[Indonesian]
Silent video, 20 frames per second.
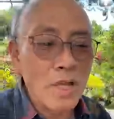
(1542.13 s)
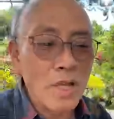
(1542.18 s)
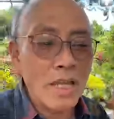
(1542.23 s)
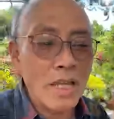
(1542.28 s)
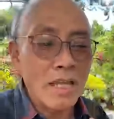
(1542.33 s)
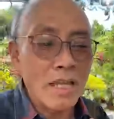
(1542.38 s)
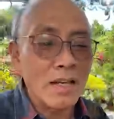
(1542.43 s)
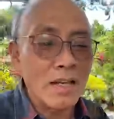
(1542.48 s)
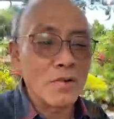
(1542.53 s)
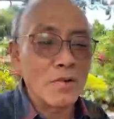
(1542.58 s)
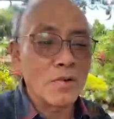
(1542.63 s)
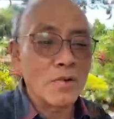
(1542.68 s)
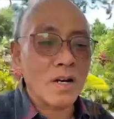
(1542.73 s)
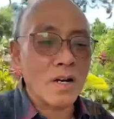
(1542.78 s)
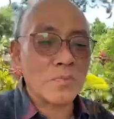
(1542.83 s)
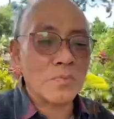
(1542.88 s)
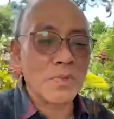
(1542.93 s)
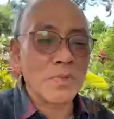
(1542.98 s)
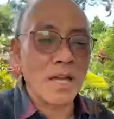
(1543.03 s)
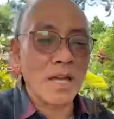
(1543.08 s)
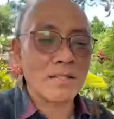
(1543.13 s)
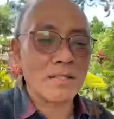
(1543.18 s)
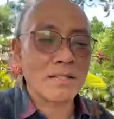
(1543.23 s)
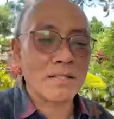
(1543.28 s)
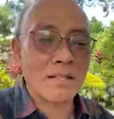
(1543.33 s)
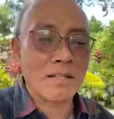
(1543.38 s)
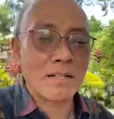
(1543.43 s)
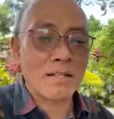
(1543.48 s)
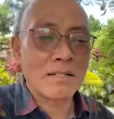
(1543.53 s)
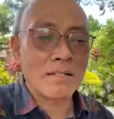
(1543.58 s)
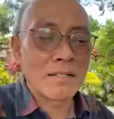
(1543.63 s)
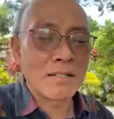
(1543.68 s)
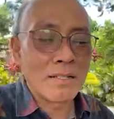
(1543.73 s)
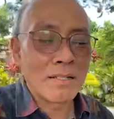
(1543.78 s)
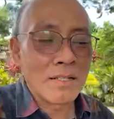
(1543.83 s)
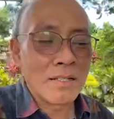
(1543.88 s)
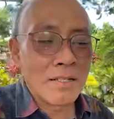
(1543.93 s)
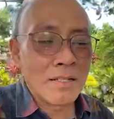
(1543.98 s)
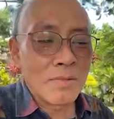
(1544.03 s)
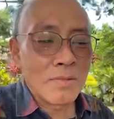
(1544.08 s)
Wih, luar biasa.
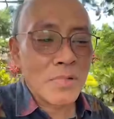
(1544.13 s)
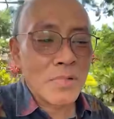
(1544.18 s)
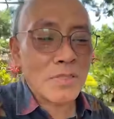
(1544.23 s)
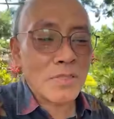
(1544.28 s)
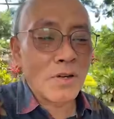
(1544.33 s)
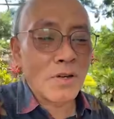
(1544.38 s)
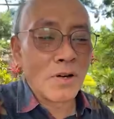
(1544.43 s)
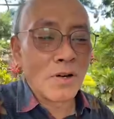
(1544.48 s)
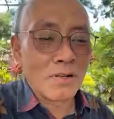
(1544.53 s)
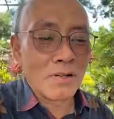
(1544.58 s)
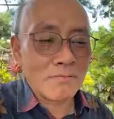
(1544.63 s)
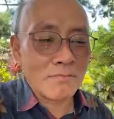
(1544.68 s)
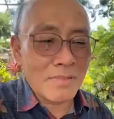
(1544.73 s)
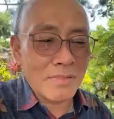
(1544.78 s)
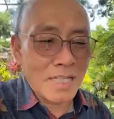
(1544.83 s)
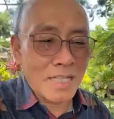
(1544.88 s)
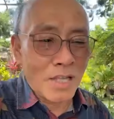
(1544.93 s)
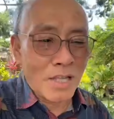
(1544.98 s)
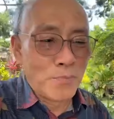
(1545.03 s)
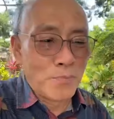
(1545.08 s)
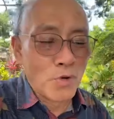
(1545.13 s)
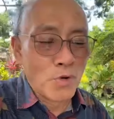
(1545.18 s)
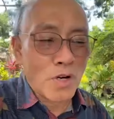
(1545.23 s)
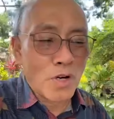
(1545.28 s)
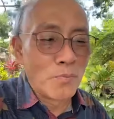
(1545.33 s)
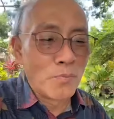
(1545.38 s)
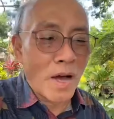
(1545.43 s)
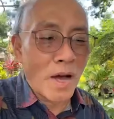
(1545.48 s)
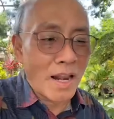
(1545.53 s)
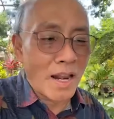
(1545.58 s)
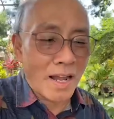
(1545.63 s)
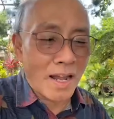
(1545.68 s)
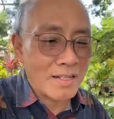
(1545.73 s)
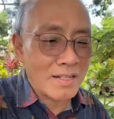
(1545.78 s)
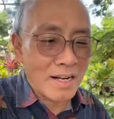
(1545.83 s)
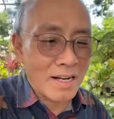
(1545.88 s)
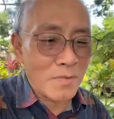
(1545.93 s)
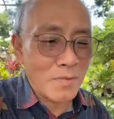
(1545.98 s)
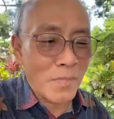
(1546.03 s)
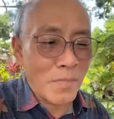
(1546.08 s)
Betul, ini Ibu Gembala
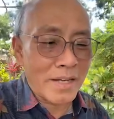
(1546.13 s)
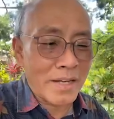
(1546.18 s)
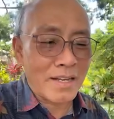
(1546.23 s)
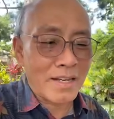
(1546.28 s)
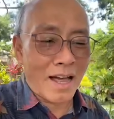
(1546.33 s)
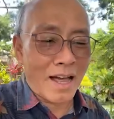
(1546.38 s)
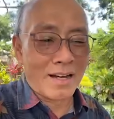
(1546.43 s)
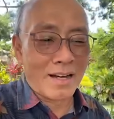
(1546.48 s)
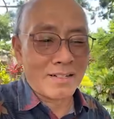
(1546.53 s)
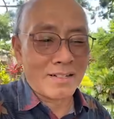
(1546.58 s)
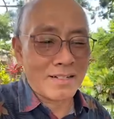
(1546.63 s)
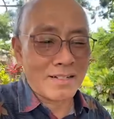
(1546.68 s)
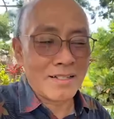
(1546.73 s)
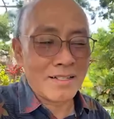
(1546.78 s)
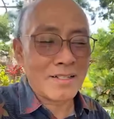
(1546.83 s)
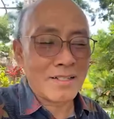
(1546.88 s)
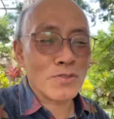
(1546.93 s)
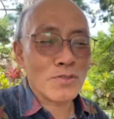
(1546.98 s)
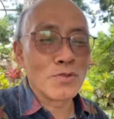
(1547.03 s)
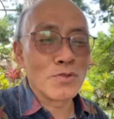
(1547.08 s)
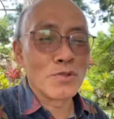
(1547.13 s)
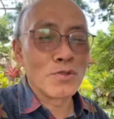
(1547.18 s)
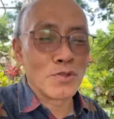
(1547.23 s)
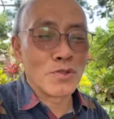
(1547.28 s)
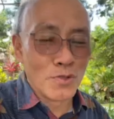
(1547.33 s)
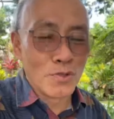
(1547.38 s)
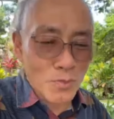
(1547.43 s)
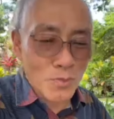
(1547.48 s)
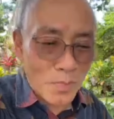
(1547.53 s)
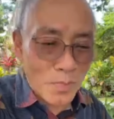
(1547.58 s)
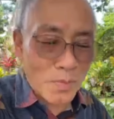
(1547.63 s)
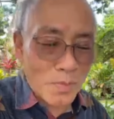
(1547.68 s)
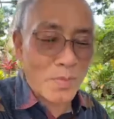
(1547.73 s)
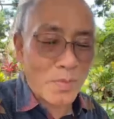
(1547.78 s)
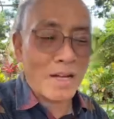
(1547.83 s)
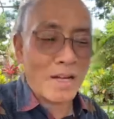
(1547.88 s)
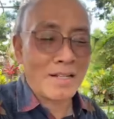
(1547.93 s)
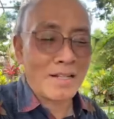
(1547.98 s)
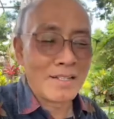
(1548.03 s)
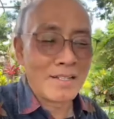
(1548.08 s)
dari Medan. Setuju,
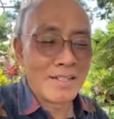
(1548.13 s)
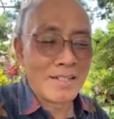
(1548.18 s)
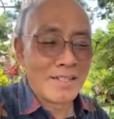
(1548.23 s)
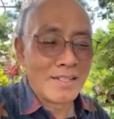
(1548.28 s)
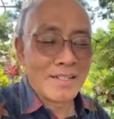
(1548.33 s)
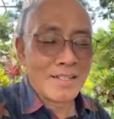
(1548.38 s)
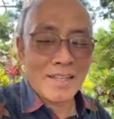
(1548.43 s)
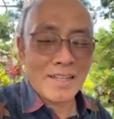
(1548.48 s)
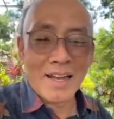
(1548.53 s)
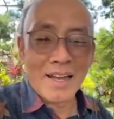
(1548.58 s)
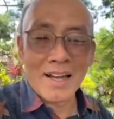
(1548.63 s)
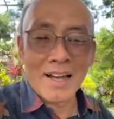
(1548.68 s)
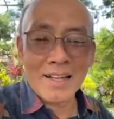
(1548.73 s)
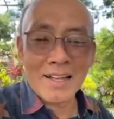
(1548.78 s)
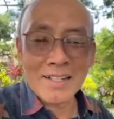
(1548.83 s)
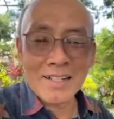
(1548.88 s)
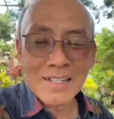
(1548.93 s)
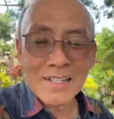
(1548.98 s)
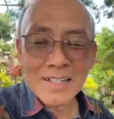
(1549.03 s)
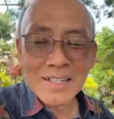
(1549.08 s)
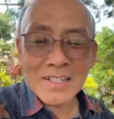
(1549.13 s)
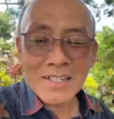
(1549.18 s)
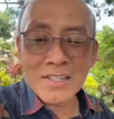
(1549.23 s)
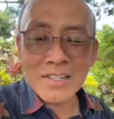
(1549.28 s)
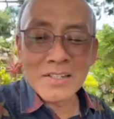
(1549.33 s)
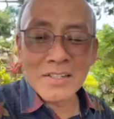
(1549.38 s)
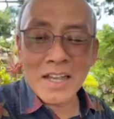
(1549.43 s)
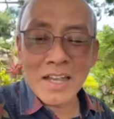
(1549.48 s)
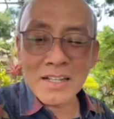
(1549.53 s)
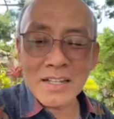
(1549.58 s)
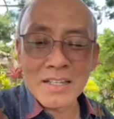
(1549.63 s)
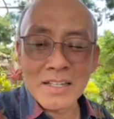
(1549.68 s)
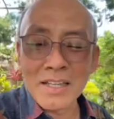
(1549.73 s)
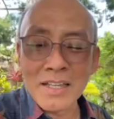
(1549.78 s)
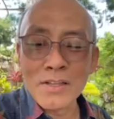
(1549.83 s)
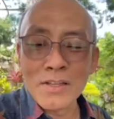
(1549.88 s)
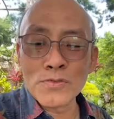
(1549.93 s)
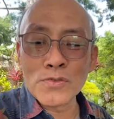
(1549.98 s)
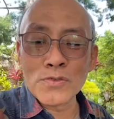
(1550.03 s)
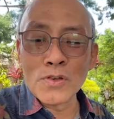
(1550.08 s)
Bapak. Ya,
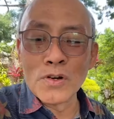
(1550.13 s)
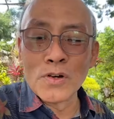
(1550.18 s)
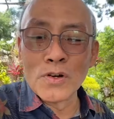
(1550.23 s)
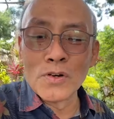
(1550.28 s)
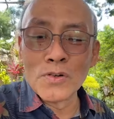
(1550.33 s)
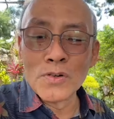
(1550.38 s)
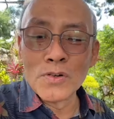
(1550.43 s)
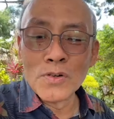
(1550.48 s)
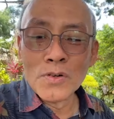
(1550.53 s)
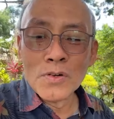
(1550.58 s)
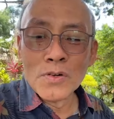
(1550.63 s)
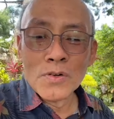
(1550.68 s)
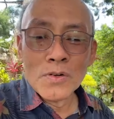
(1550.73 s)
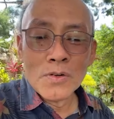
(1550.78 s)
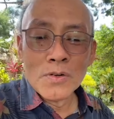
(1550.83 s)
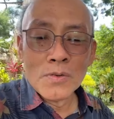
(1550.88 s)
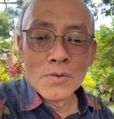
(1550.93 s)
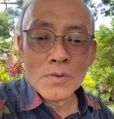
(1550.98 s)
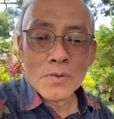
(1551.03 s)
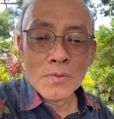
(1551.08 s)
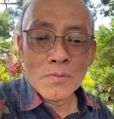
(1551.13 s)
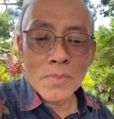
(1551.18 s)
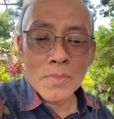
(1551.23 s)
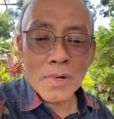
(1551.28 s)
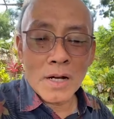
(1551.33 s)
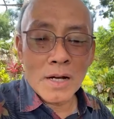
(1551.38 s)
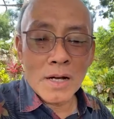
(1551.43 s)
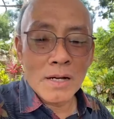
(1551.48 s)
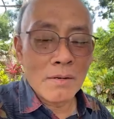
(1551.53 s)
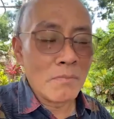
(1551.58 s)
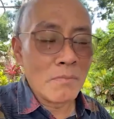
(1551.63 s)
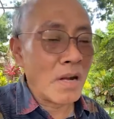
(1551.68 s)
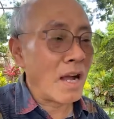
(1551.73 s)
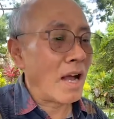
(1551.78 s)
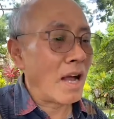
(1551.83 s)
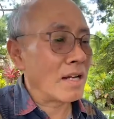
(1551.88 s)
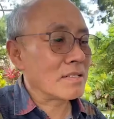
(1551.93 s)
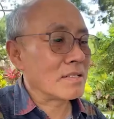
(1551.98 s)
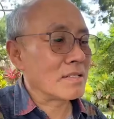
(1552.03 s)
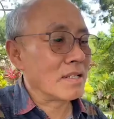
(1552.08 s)
Sinergi itu
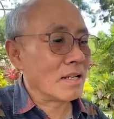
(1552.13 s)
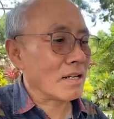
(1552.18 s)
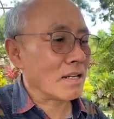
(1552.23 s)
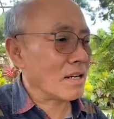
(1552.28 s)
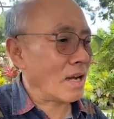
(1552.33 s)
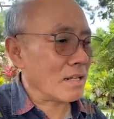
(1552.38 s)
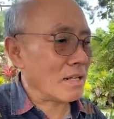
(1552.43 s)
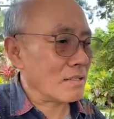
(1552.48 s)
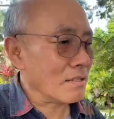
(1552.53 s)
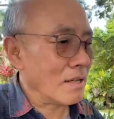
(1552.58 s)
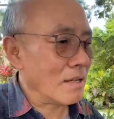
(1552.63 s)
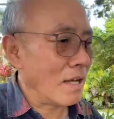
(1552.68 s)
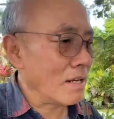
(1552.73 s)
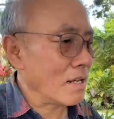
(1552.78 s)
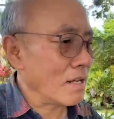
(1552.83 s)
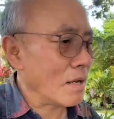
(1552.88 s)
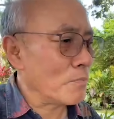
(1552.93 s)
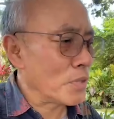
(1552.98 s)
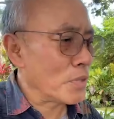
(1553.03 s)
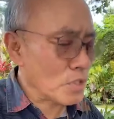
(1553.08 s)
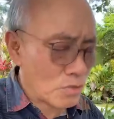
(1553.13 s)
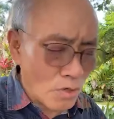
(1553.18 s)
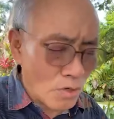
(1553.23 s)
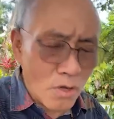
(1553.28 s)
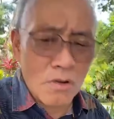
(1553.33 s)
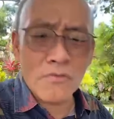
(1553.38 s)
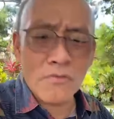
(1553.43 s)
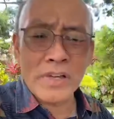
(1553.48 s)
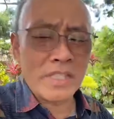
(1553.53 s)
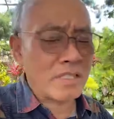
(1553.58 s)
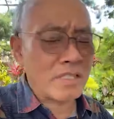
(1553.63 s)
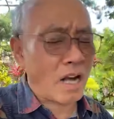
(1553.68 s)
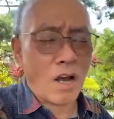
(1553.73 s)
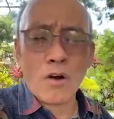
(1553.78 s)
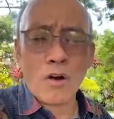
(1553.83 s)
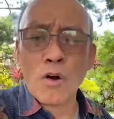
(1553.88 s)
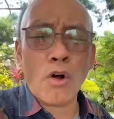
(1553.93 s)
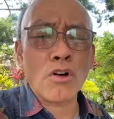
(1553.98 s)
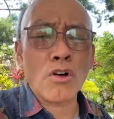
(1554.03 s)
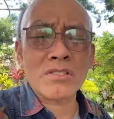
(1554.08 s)
menghadirkan hal yang betul
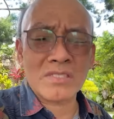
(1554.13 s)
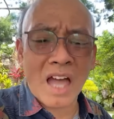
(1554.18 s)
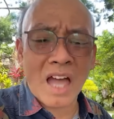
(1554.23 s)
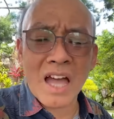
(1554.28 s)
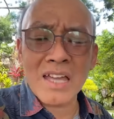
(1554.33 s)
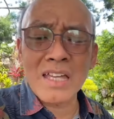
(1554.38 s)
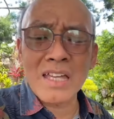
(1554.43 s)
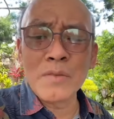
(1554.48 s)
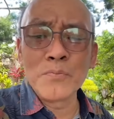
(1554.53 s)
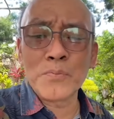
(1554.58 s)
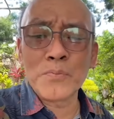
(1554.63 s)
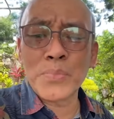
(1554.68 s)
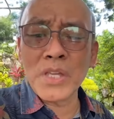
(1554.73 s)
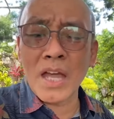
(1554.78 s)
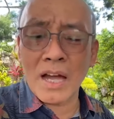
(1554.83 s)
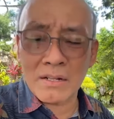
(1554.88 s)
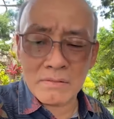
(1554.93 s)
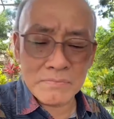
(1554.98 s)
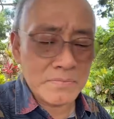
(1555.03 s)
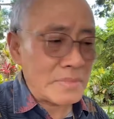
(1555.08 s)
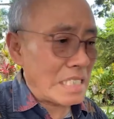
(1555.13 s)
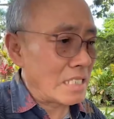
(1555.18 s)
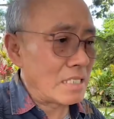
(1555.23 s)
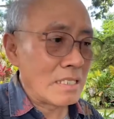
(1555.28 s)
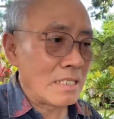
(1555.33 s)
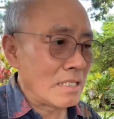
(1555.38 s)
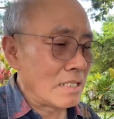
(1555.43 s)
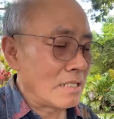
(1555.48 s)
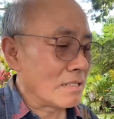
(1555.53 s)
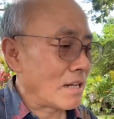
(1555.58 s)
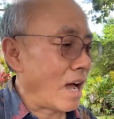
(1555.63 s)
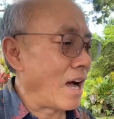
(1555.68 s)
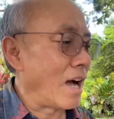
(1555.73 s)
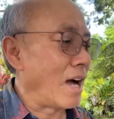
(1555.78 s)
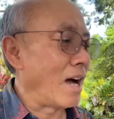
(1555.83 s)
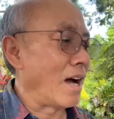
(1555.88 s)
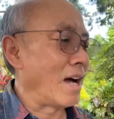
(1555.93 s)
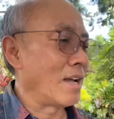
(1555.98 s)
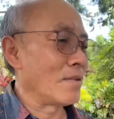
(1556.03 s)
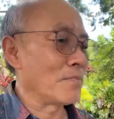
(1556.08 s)
Mendra kota impian
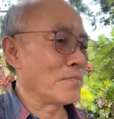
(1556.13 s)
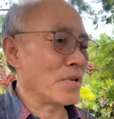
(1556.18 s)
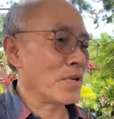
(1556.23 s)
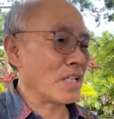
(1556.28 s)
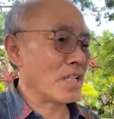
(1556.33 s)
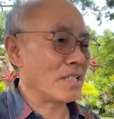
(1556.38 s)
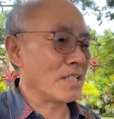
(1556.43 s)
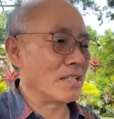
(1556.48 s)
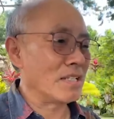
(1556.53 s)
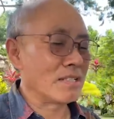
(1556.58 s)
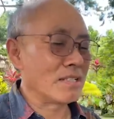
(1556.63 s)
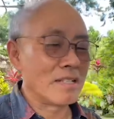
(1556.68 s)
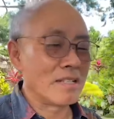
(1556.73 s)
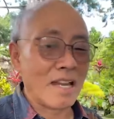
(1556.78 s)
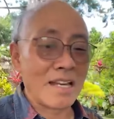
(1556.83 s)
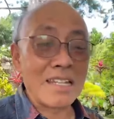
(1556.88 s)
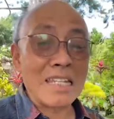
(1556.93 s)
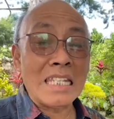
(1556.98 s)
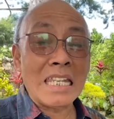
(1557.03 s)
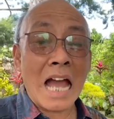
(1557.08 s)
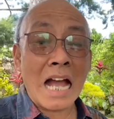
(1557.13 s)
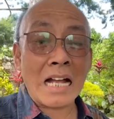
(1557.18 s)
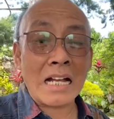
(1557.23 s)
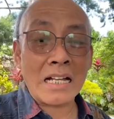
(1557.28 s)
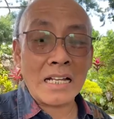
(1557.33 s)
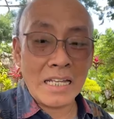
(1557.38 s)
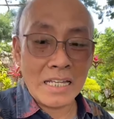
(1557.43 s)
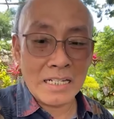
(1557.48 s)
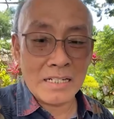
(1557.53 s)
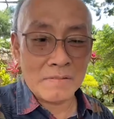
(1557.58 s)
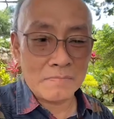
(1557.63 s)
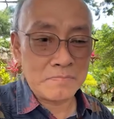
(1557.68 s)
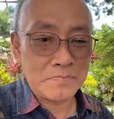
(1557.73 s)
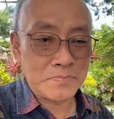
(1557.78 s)
dan presiden yakin